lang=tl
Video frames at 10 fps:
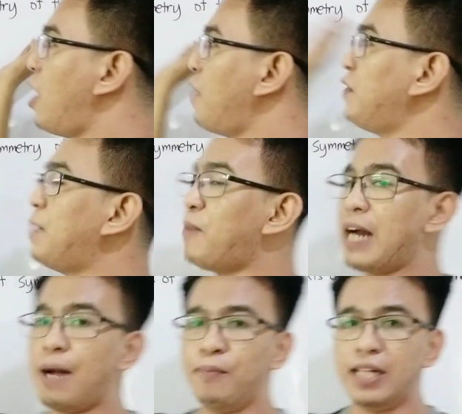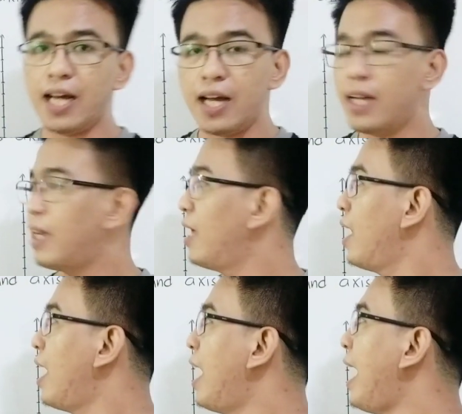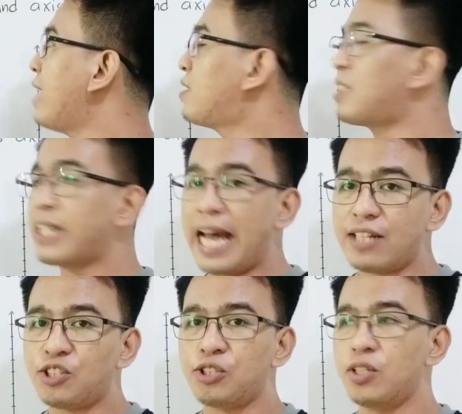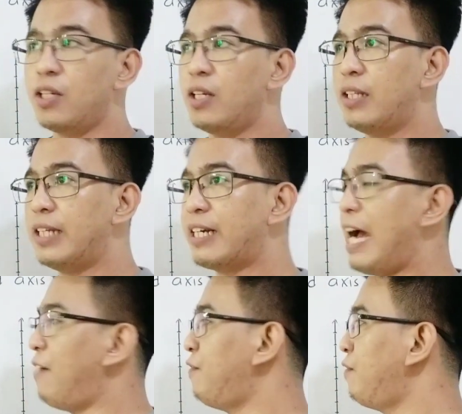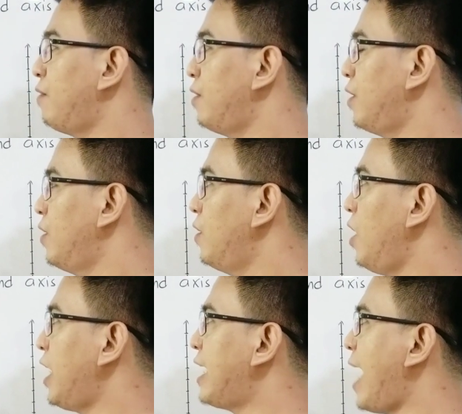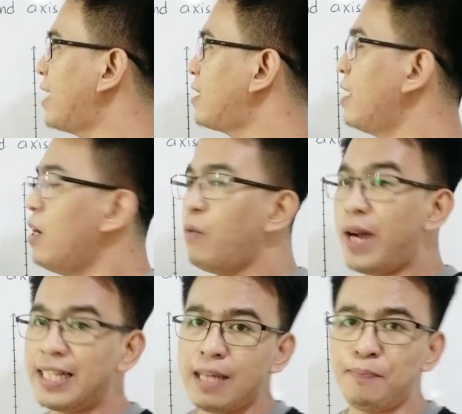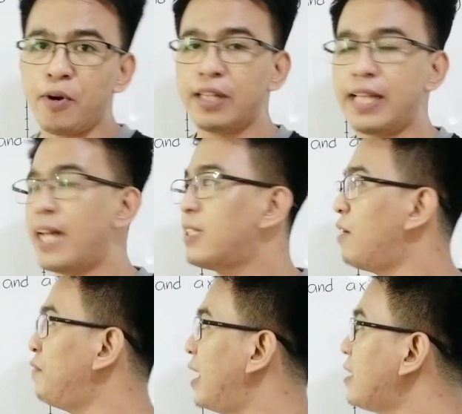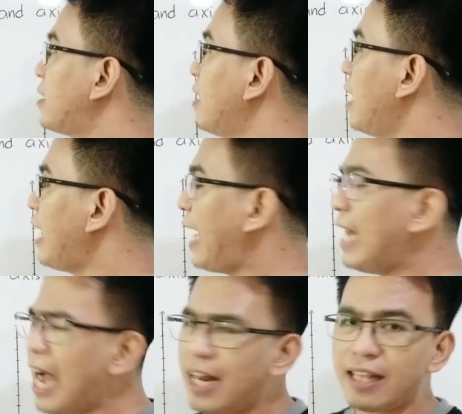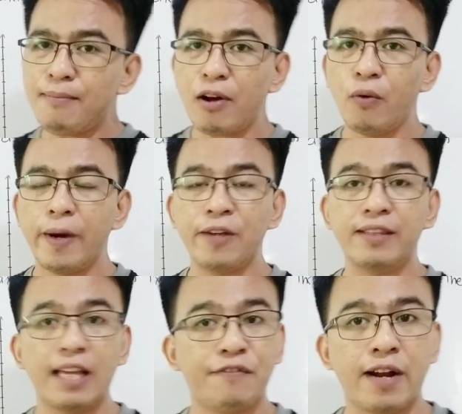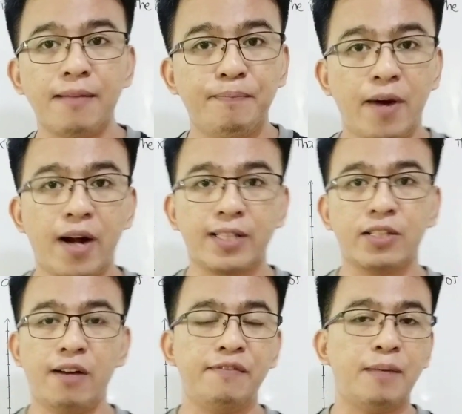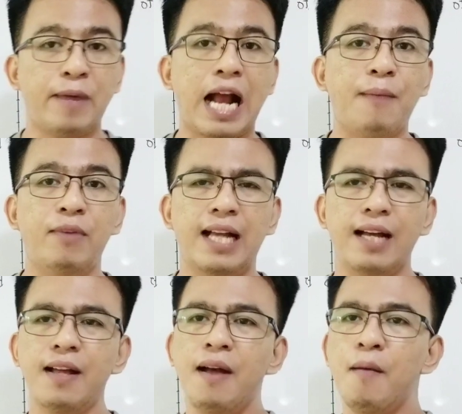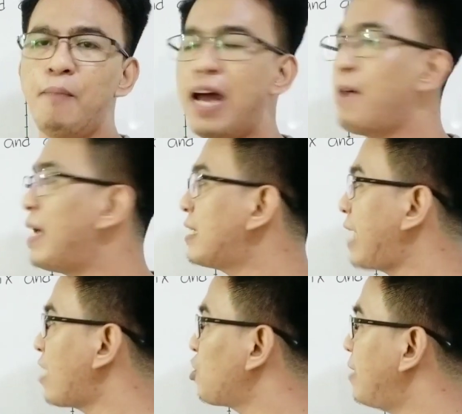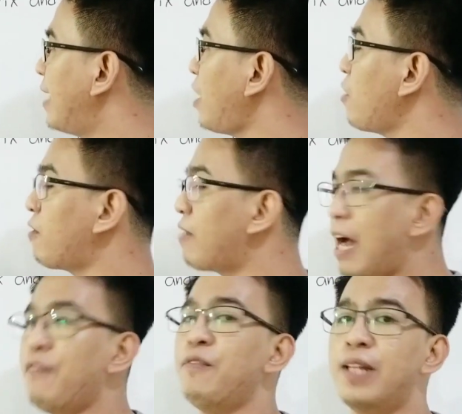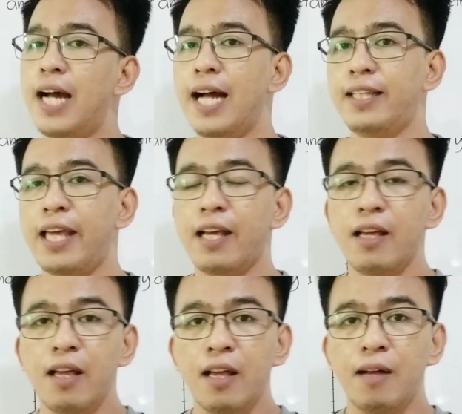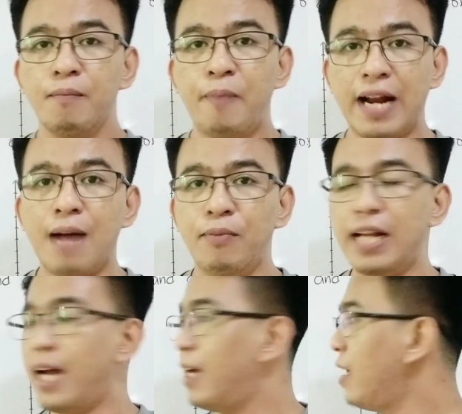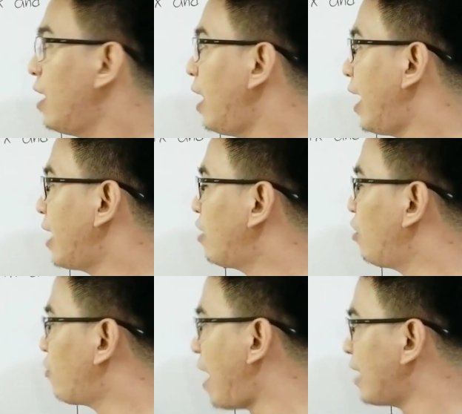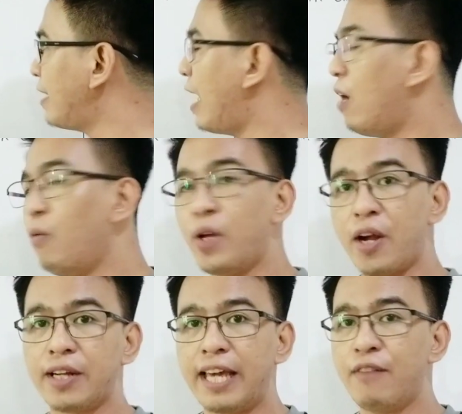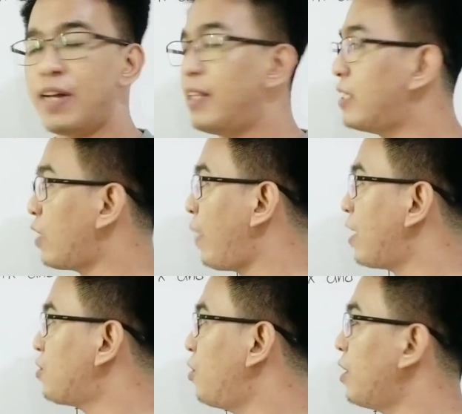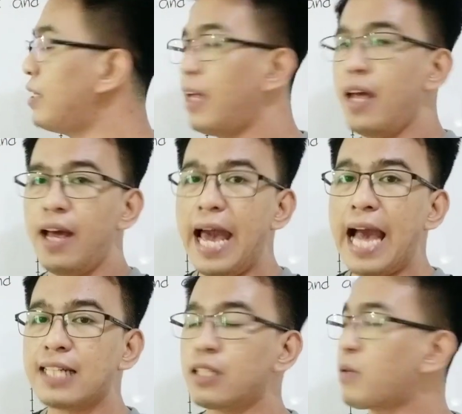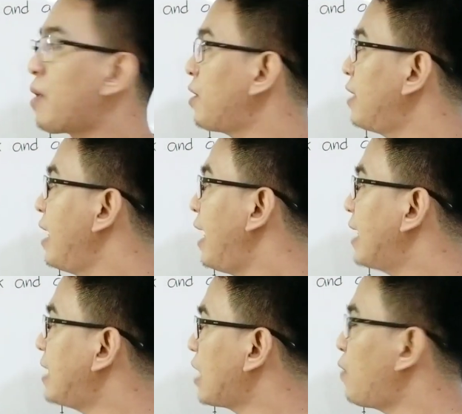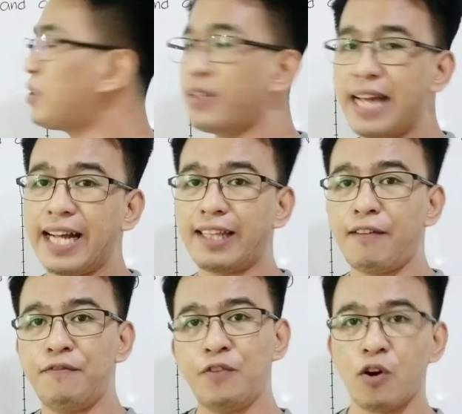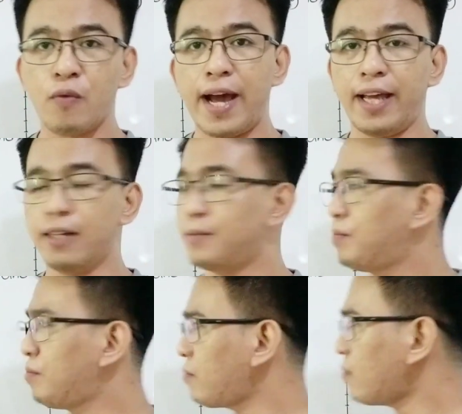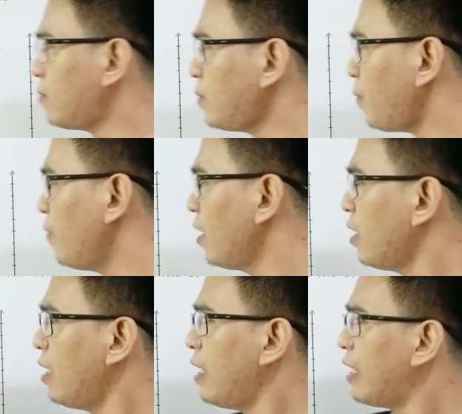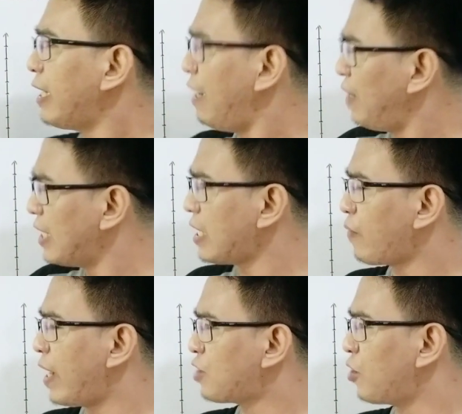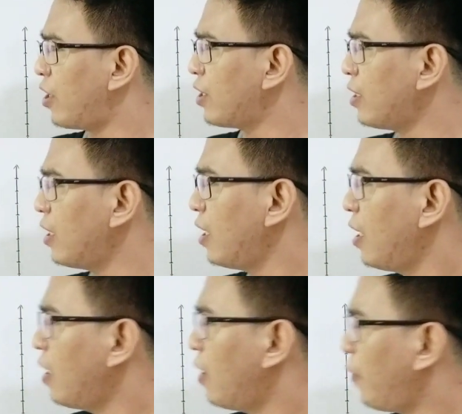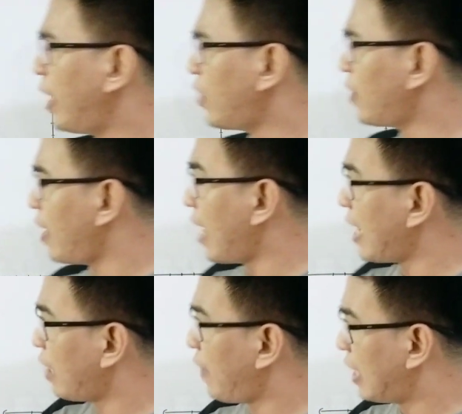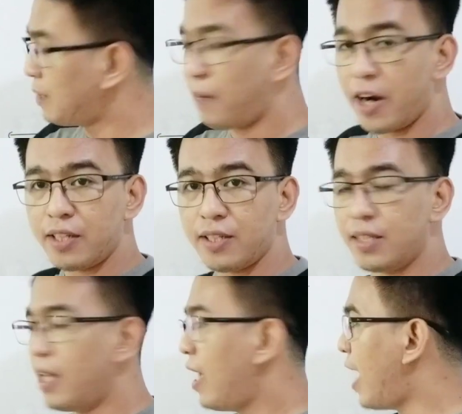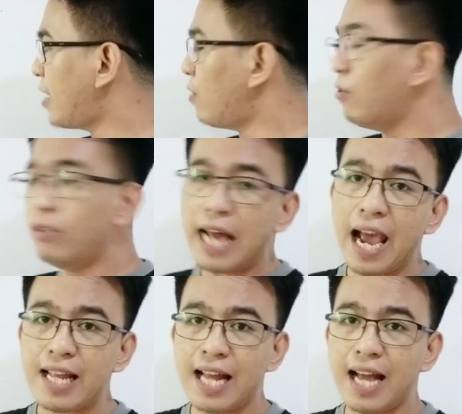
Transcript: of the parabola and sketch the graph. Okay guys, what is the importance of this? Kailangan natin makuha yung different parts of the parabola para may sketch natin yung graph ng ating parabola. And right now, we are given this equation, x squared is equal to negative 4y. Given this equation, We need to identify these parts at unahin